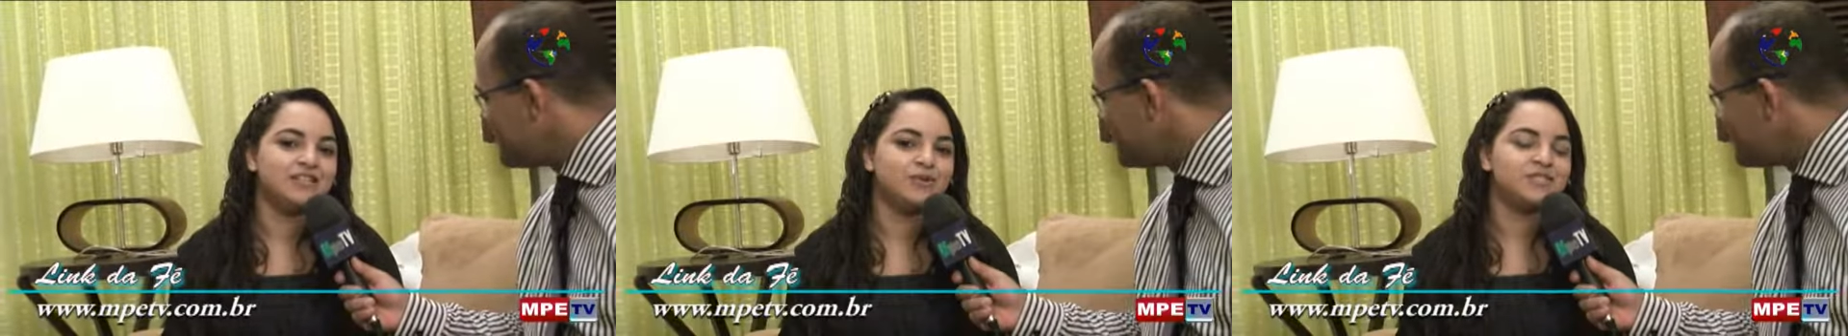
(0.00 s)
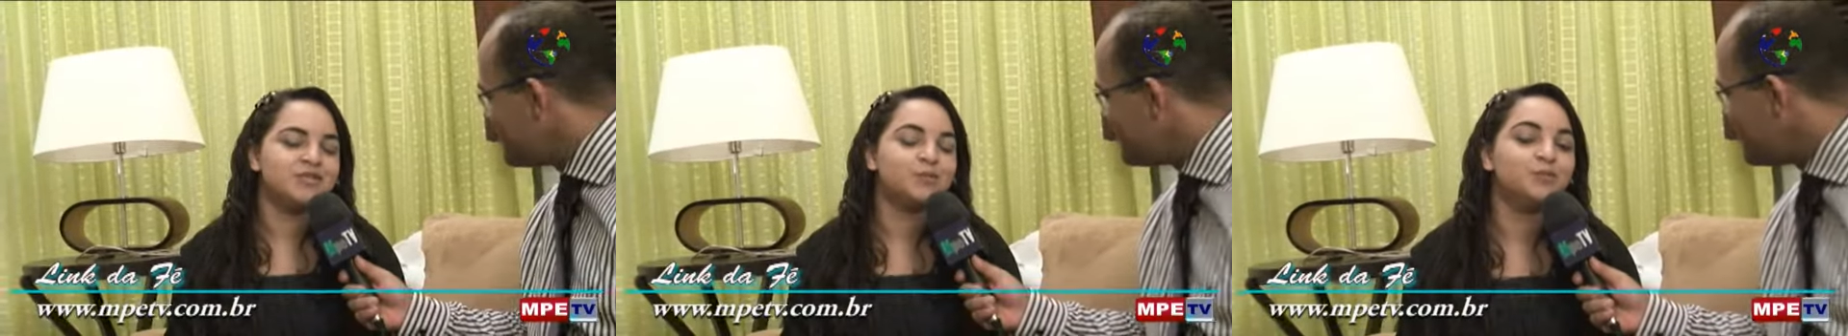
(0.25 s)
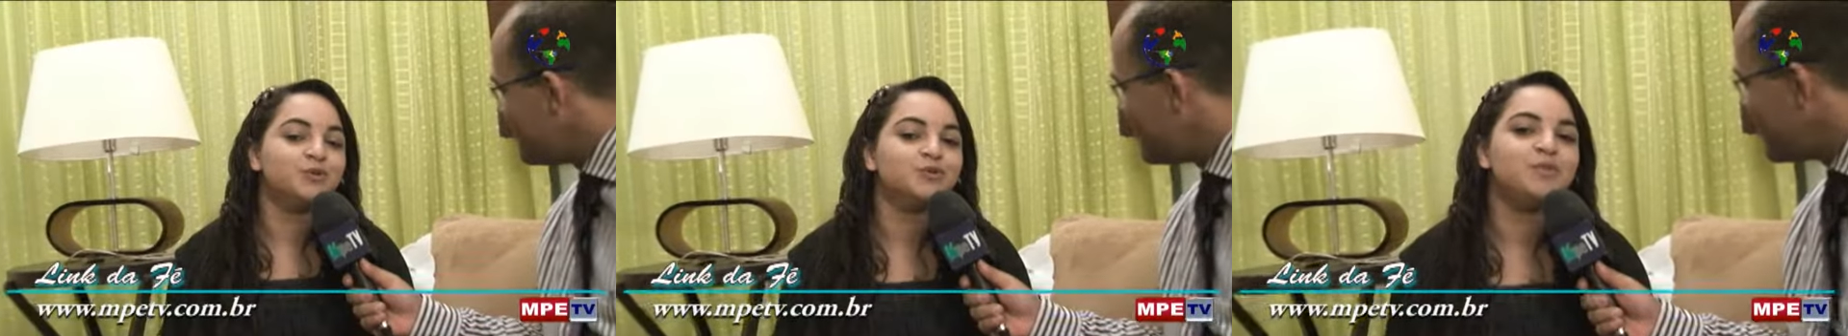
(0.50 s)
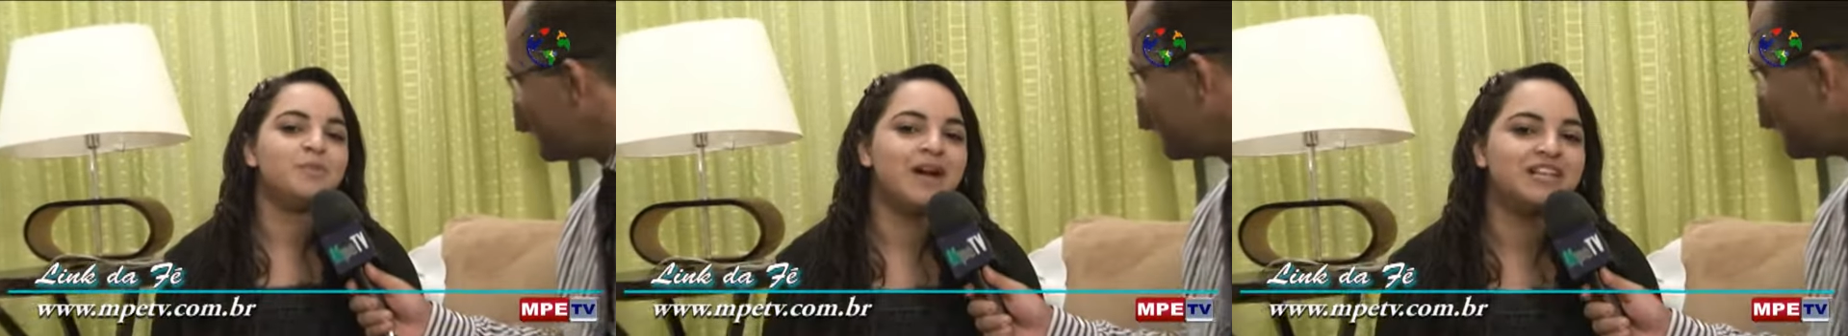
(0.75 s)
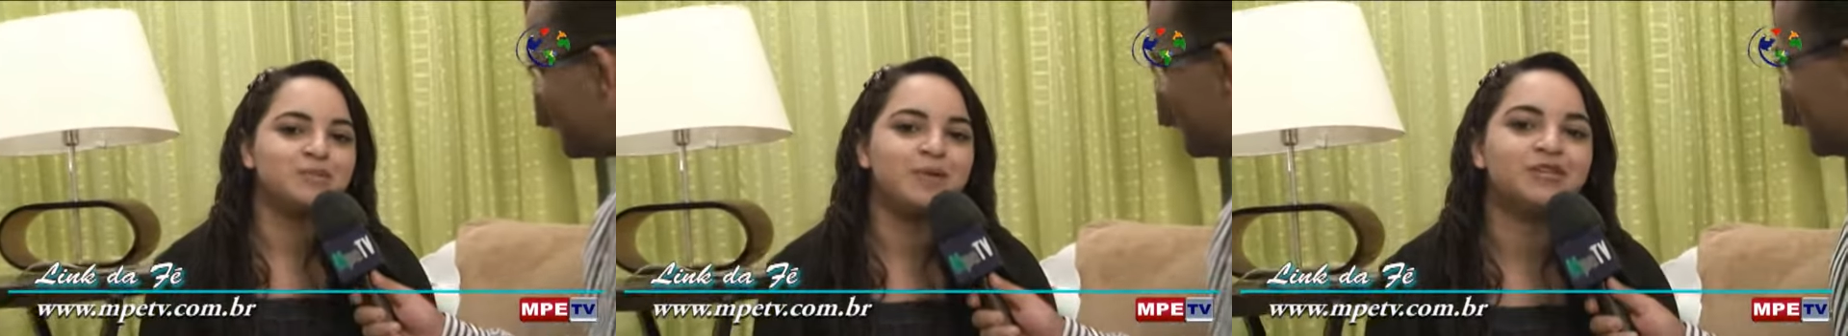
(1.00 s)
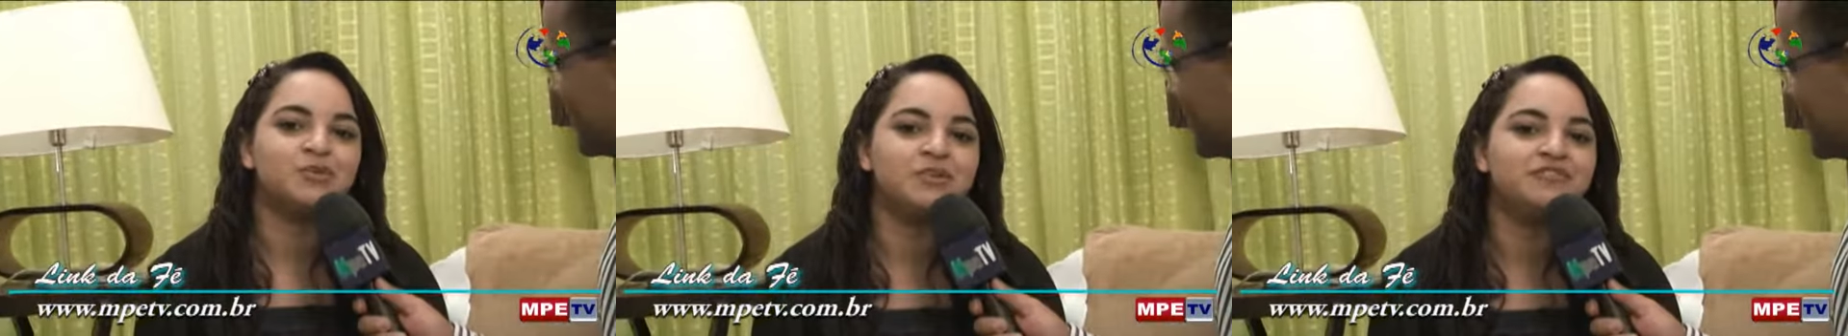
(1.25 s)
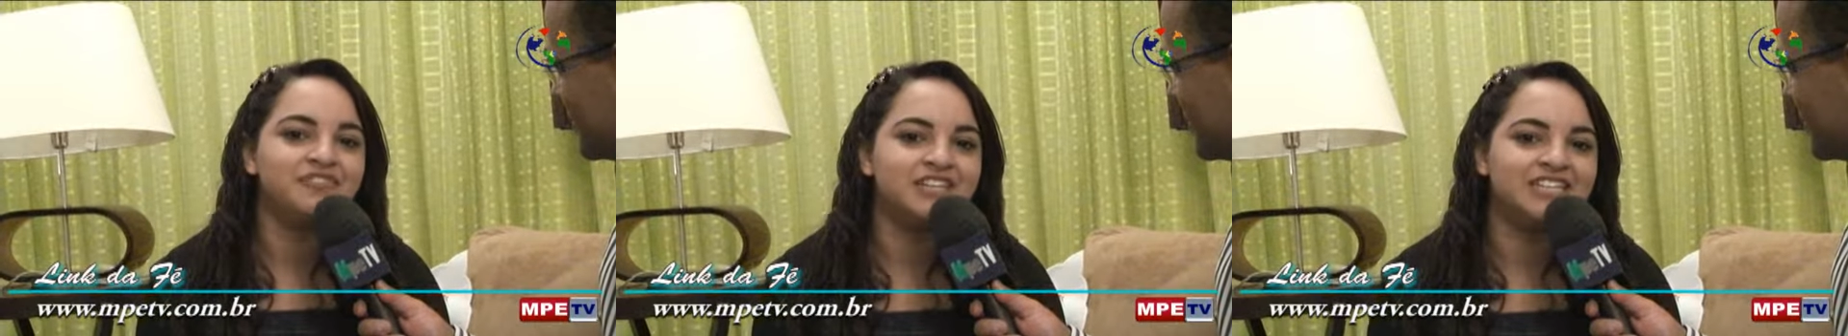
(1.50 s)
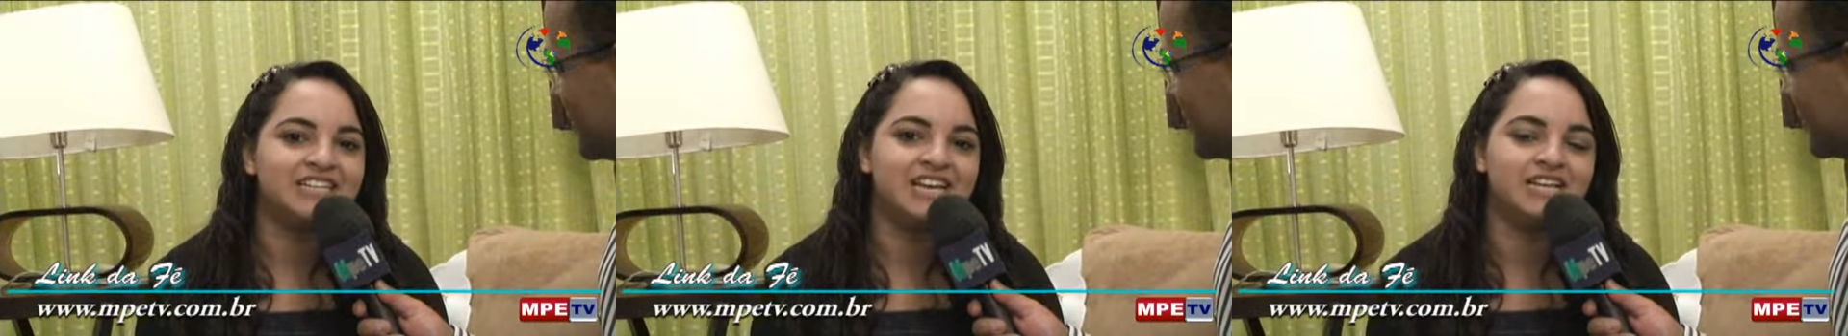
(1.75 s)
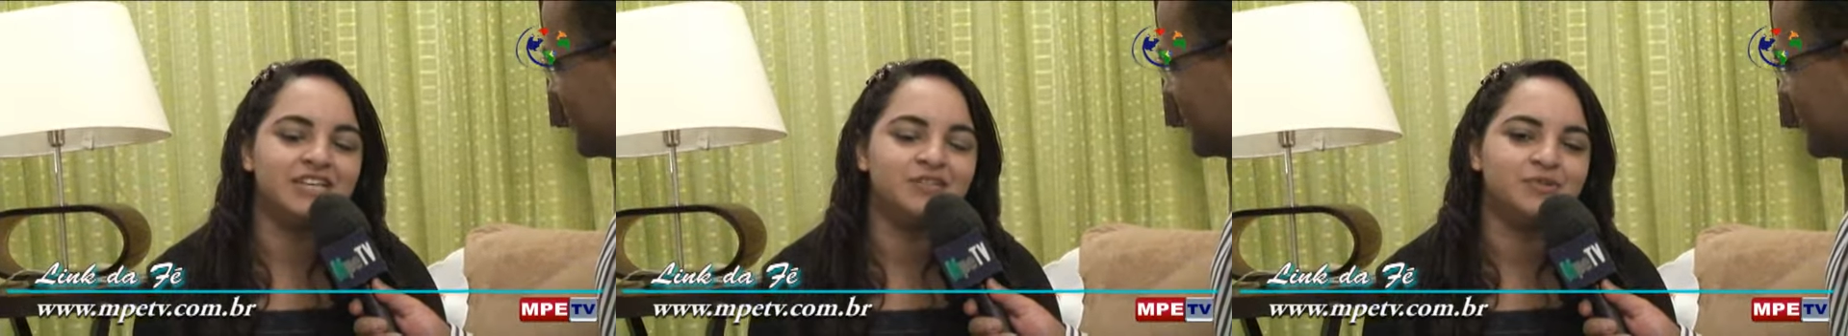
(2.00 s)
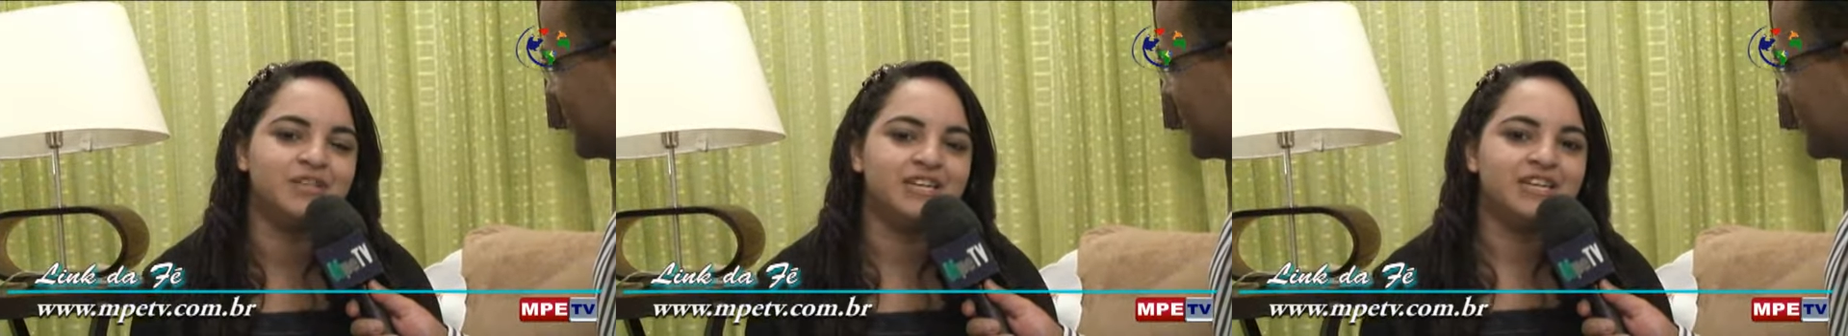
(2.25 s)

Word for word: Deus tem muito mais para a tua vida, querido.